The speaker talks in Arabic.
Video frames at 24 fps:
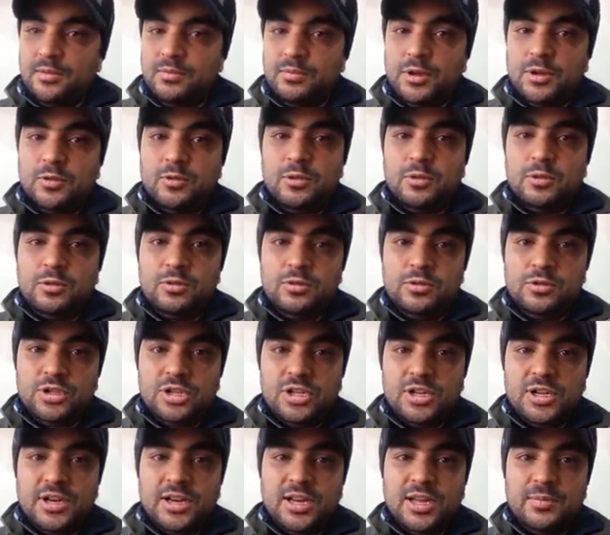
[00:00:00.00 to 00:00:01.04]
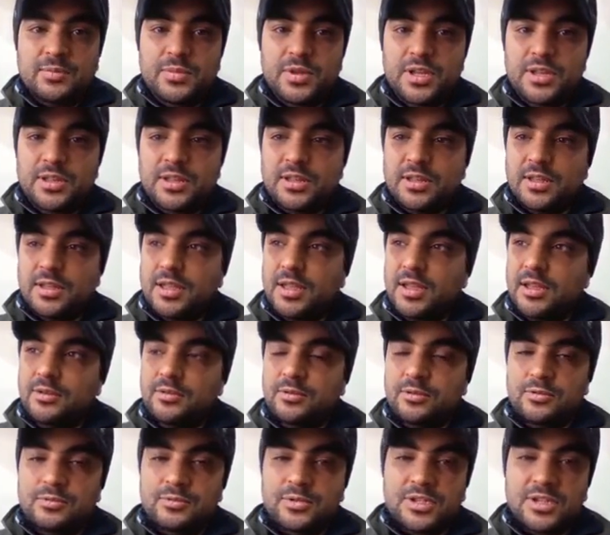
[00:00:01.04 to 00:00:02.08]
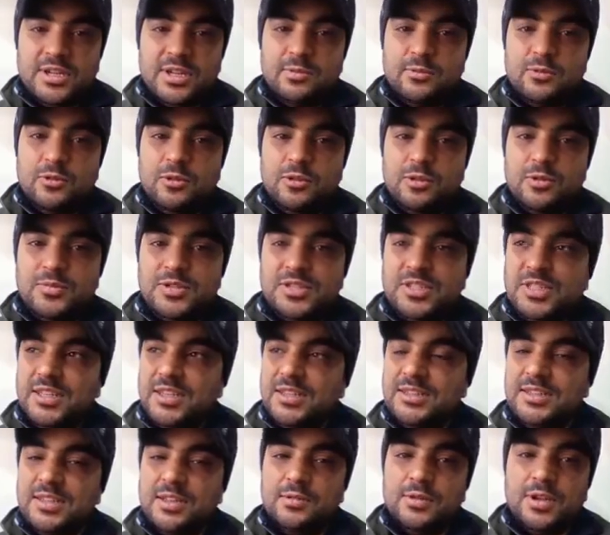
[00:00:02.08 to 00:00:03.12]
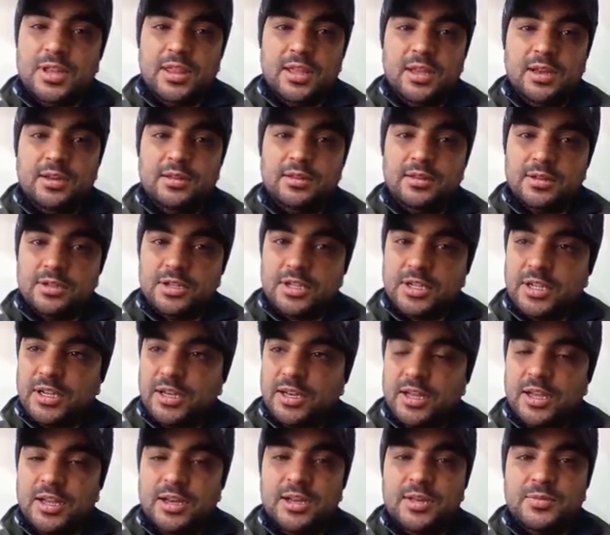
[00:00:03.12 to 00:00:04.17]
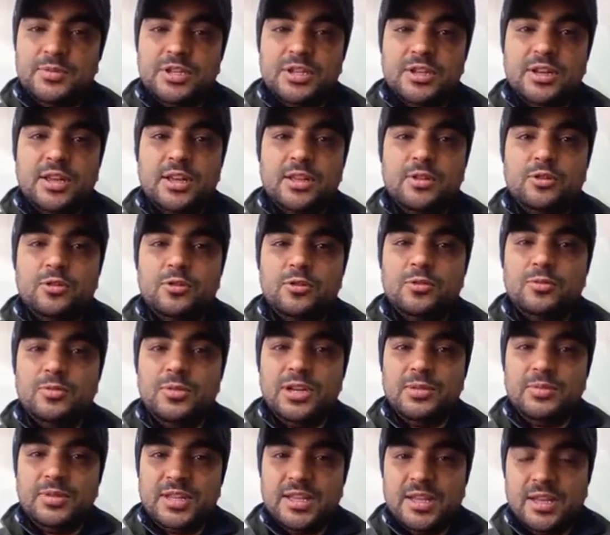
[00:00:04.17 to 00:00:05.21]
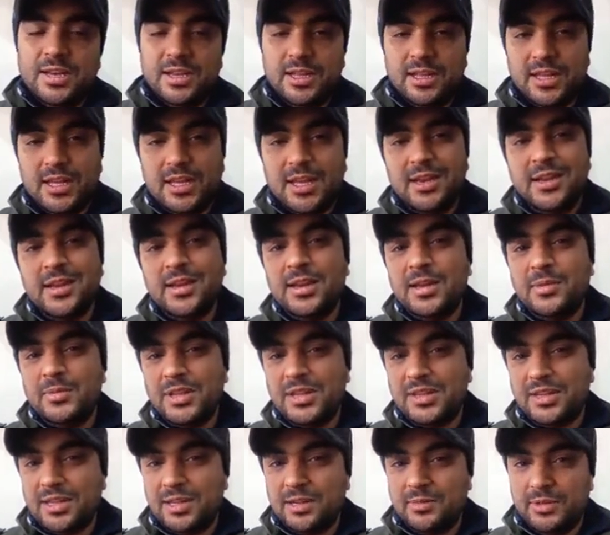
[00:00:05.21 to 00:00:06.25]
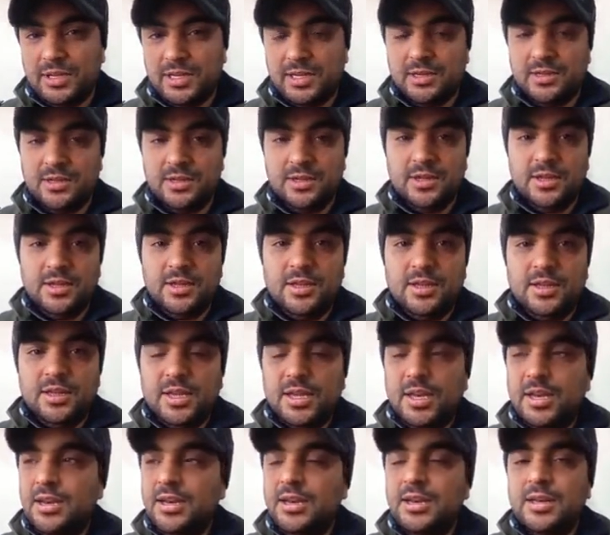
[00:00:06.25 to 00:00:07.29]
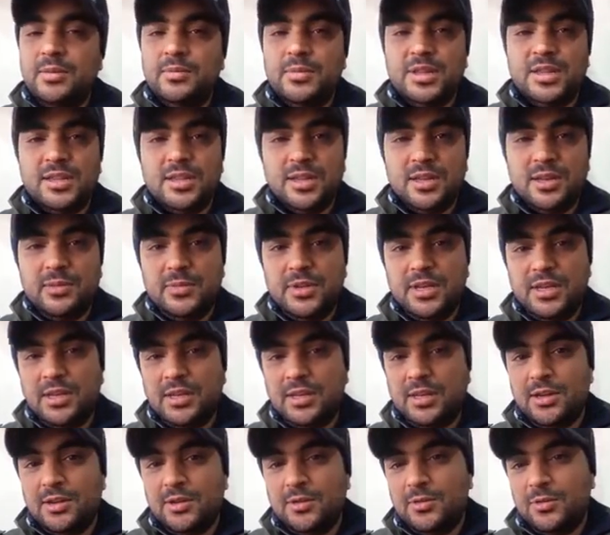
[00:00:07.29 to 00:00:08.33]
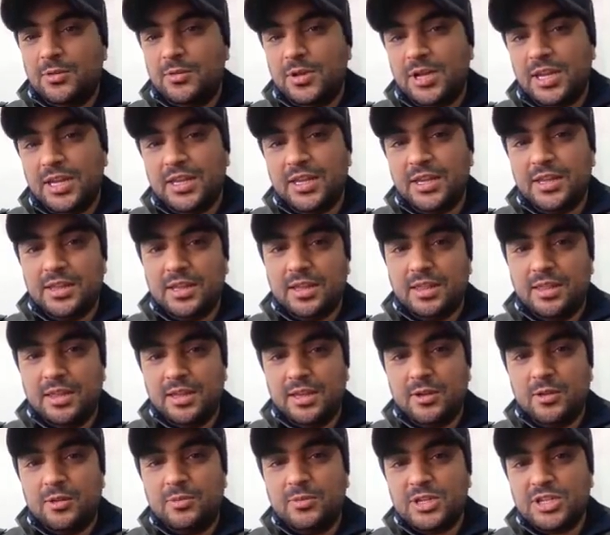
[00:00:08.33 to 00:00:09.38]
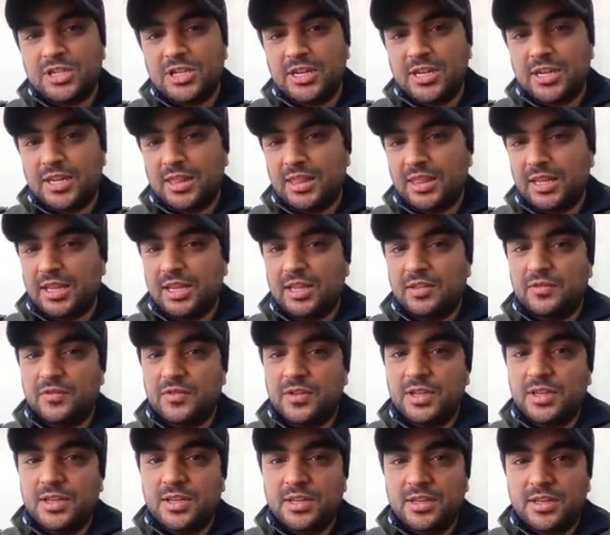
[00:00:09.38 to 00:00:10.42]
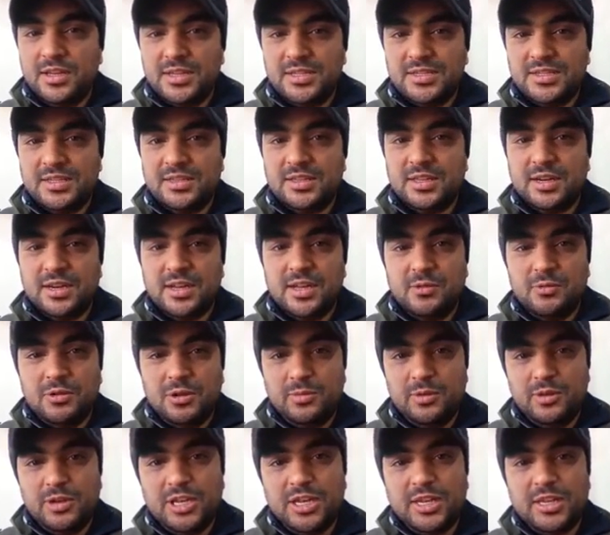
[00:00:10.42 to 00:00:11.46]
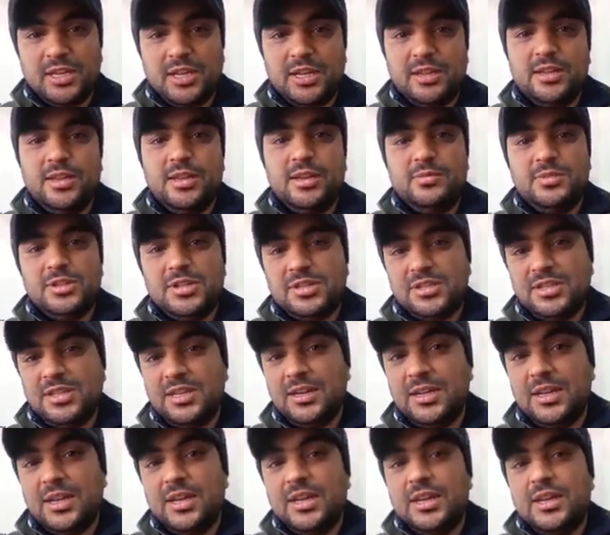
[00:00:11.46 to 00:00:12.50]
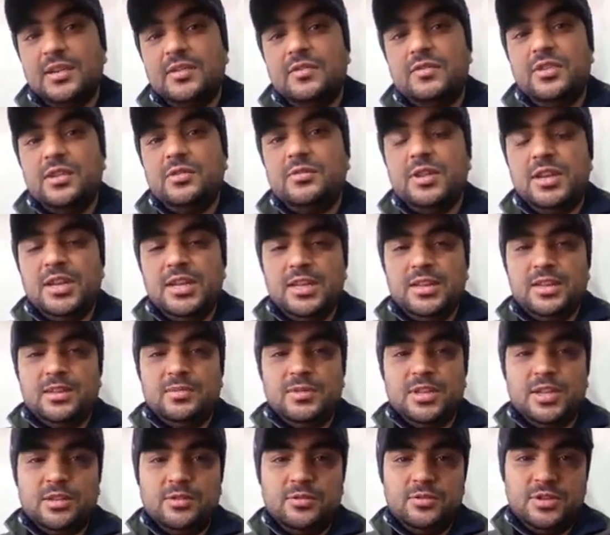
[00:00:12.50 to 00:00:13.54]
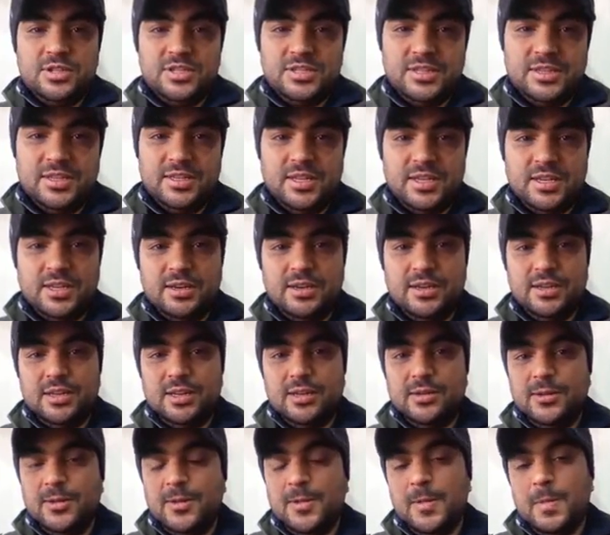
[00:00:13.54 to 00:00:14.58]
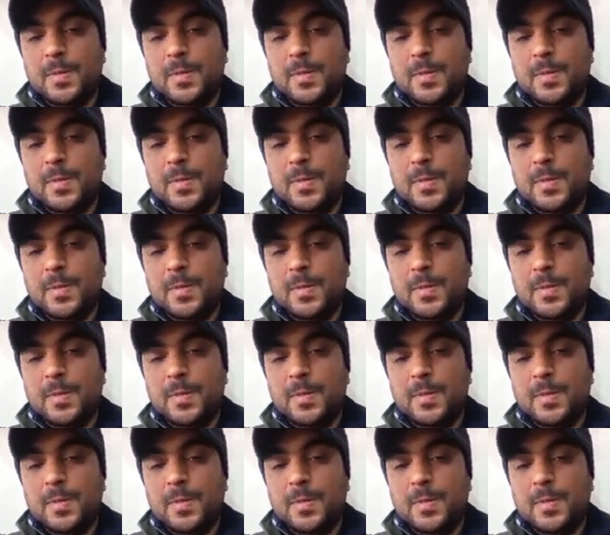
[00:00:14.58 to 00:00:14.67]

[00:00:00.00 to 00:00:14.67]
ما قلتوش للعباد انه باش نعمل لكم سياسه واضحه للتشغيل انا باش نحدوا من البطاله خلينا من التنميه خلينا من التنمية والحكايات هذيك والمشاريع الثقافية اتسيتيرا والبنية التحتية اللي باش تصير في الولايات متاع تونس الداخلية